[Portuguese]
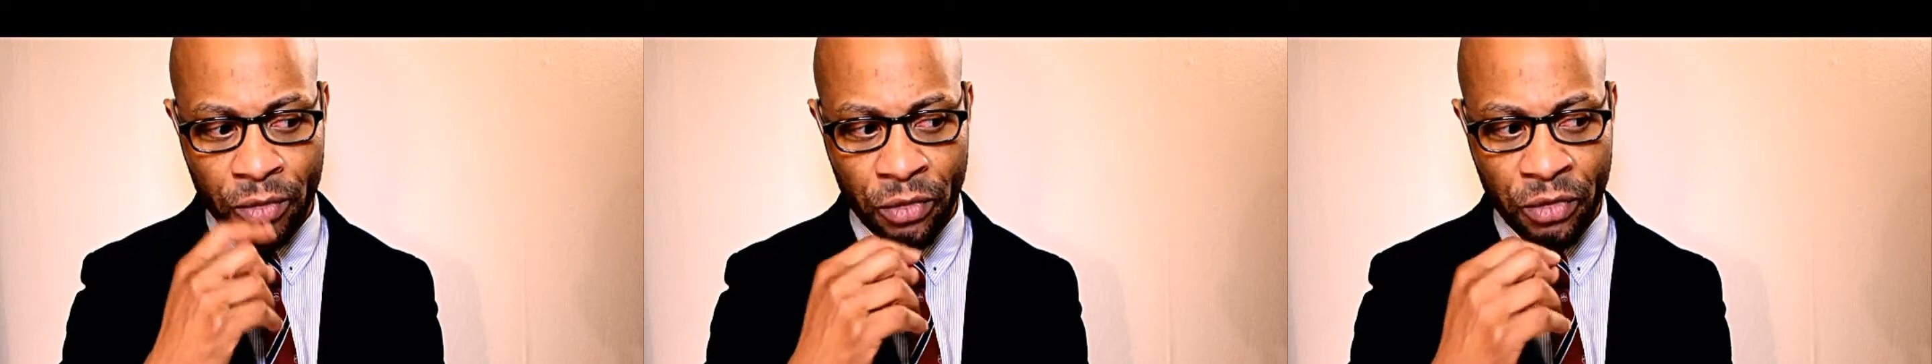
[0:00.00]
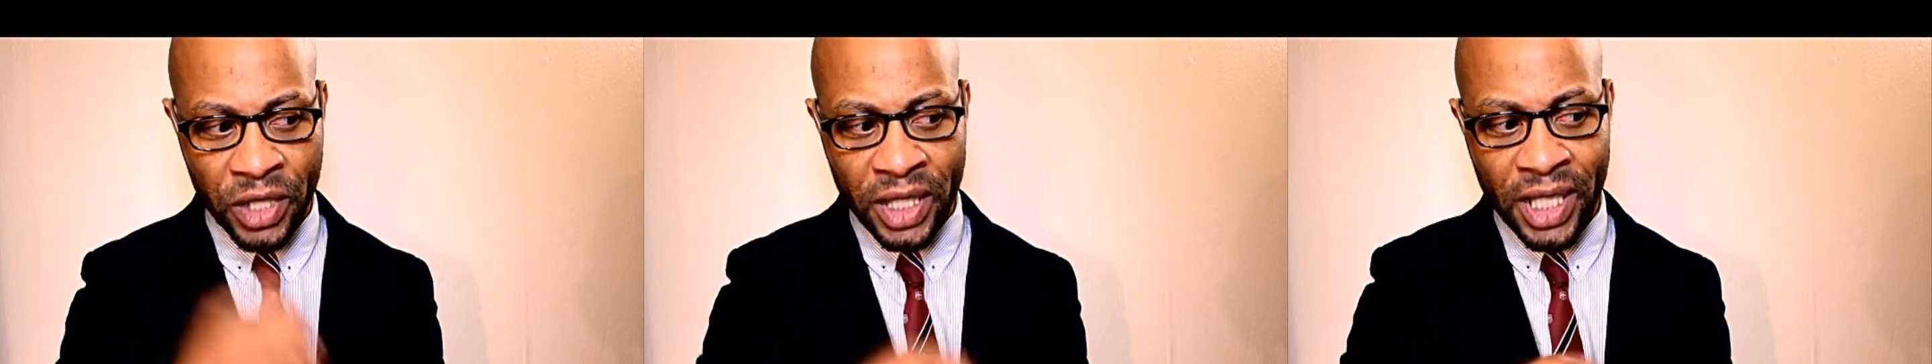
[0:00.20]

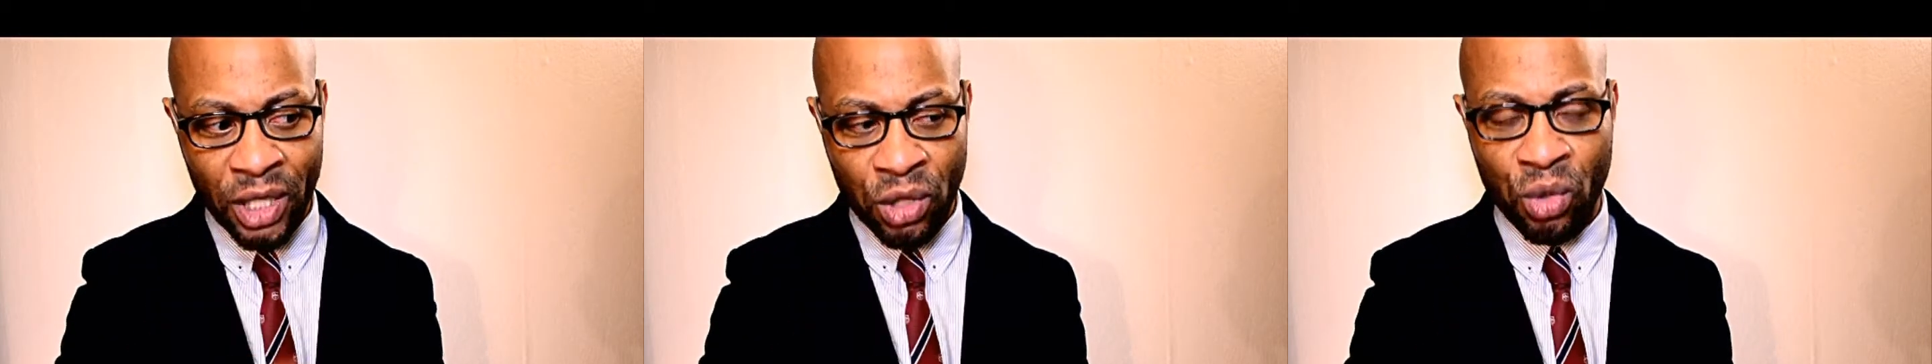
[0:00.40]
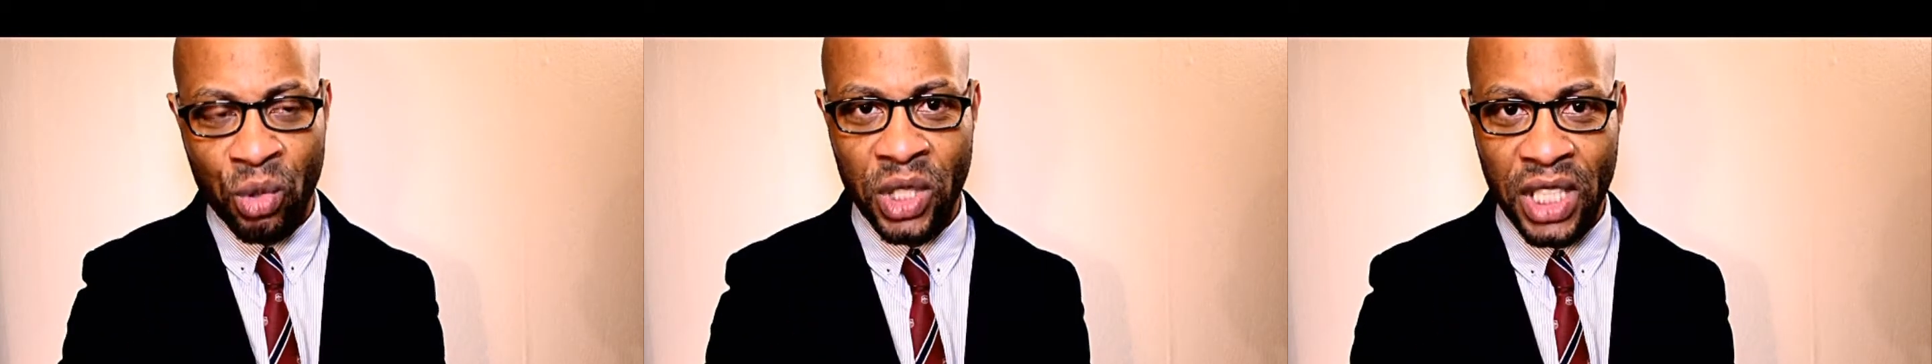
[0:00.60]
vida
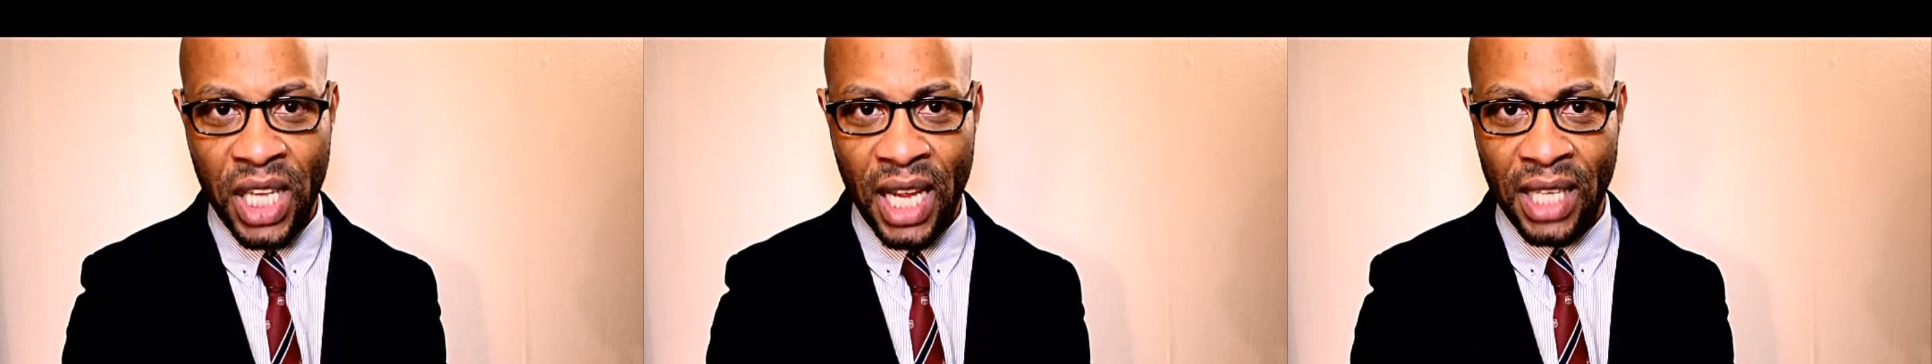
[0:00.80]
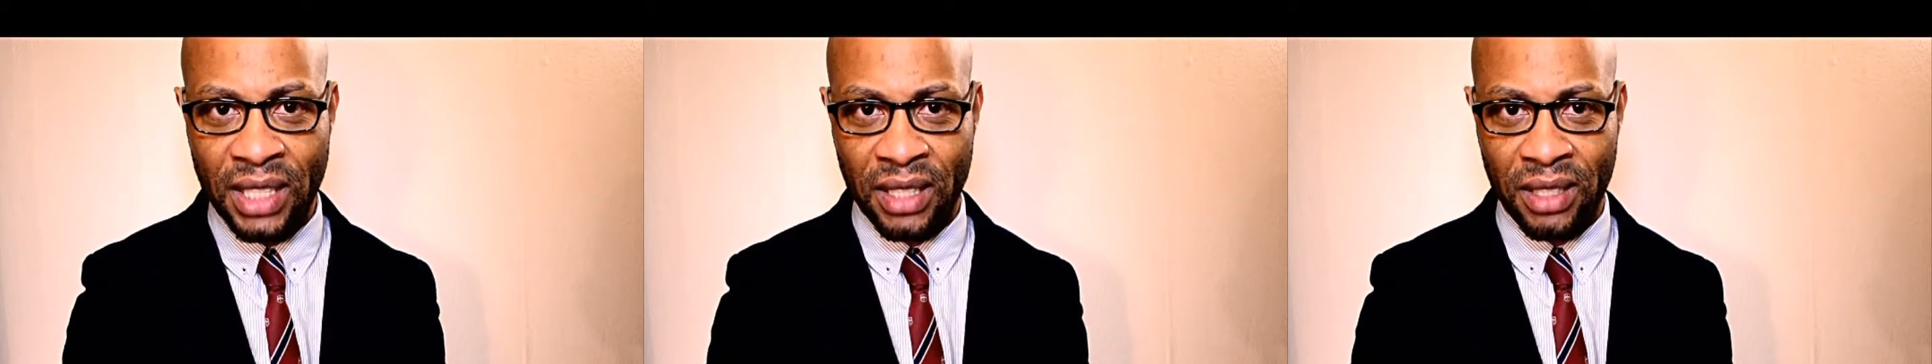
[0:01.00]

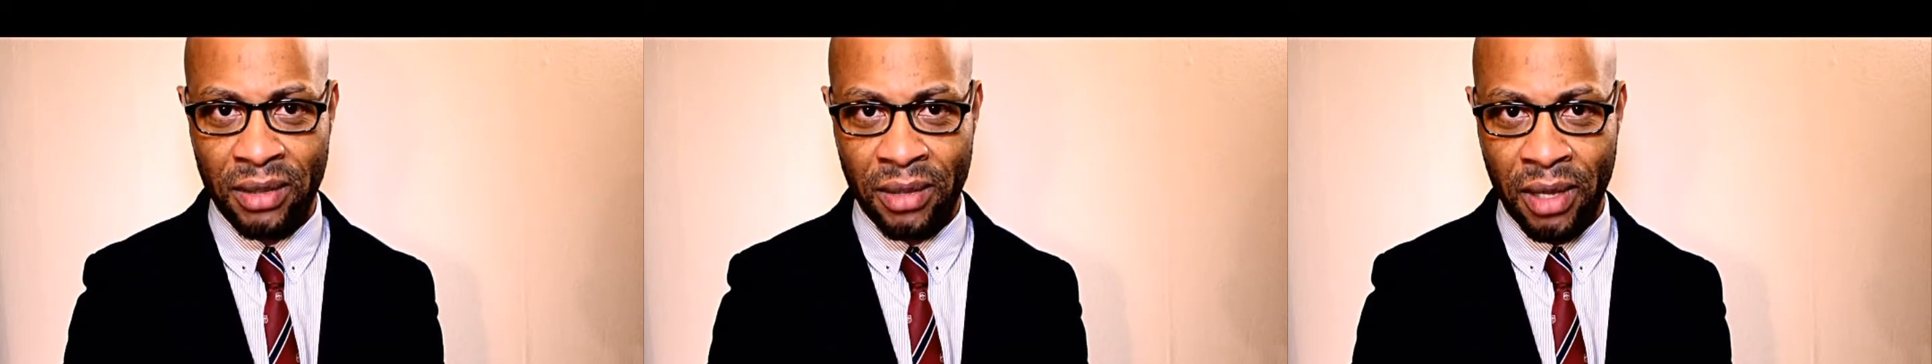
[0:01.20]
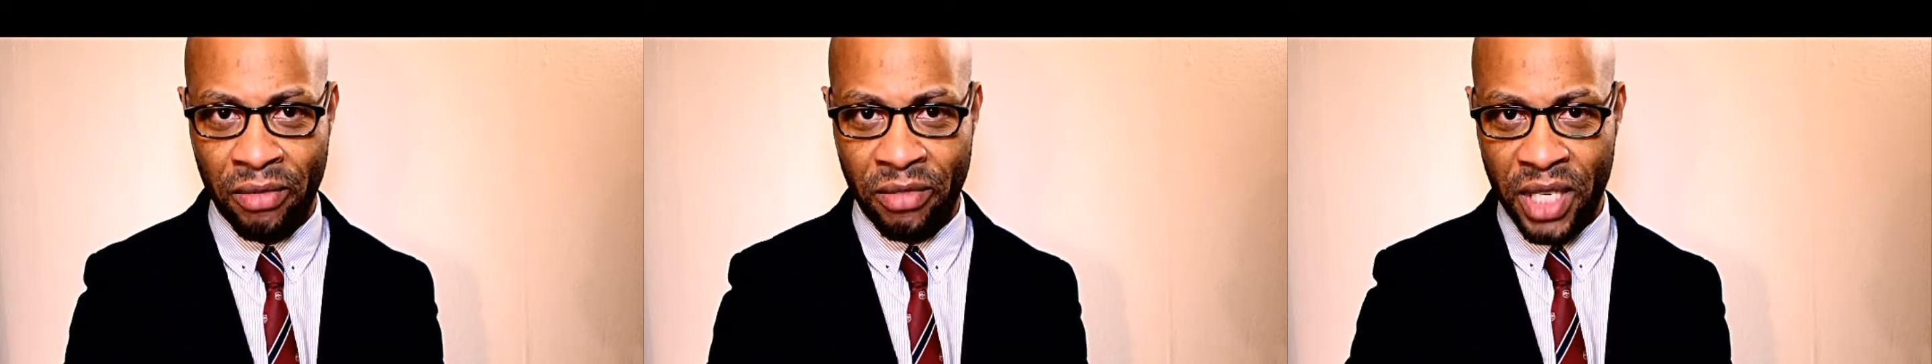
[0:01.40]
social,
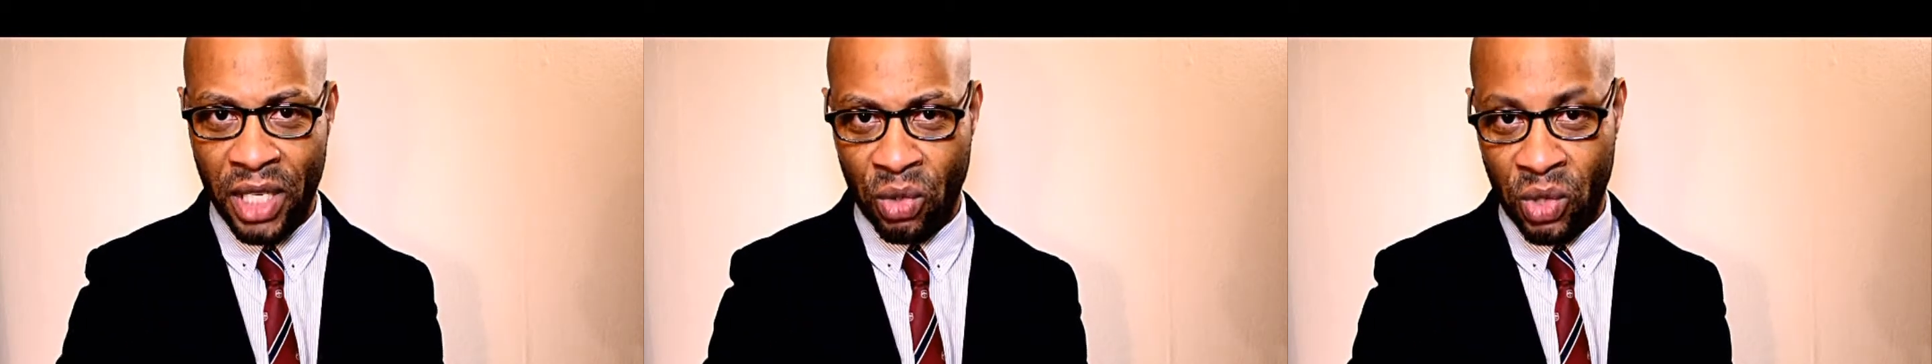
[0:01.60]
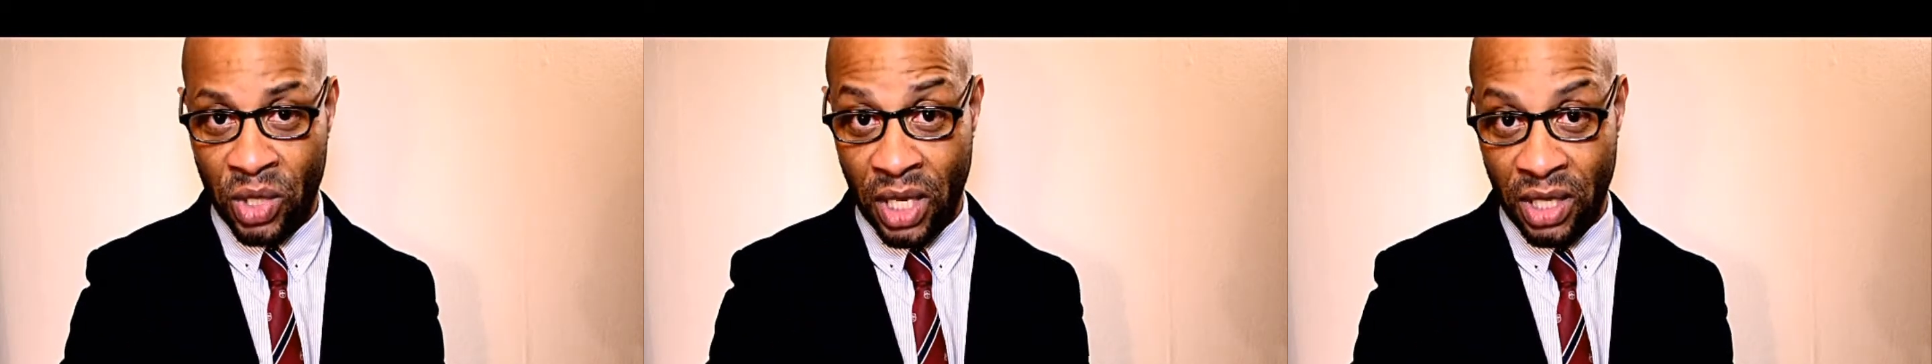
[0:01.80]
da vida
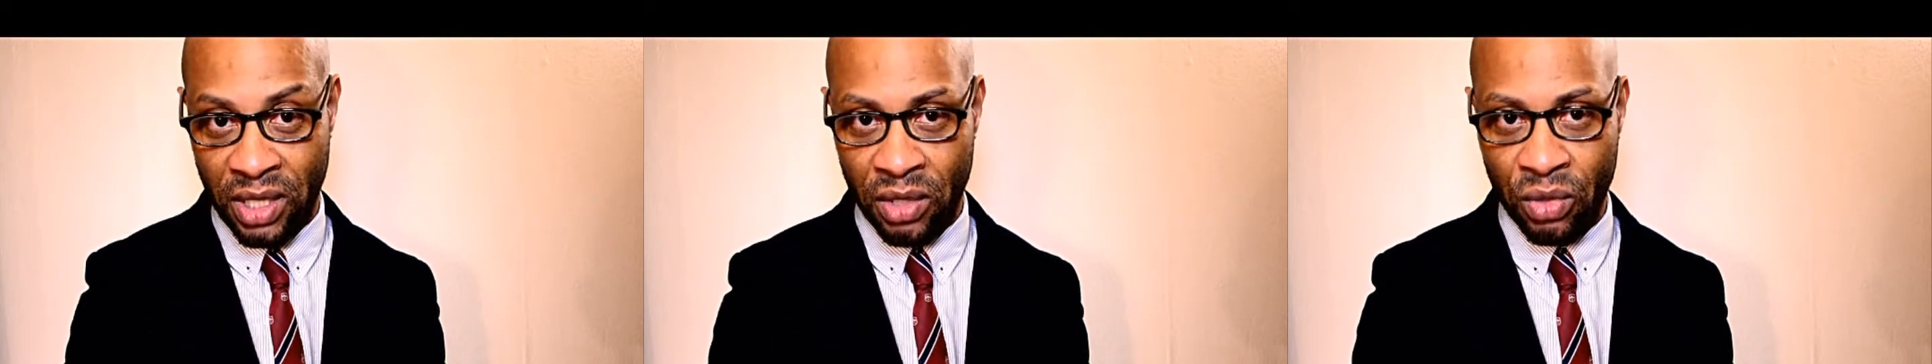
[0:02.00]
social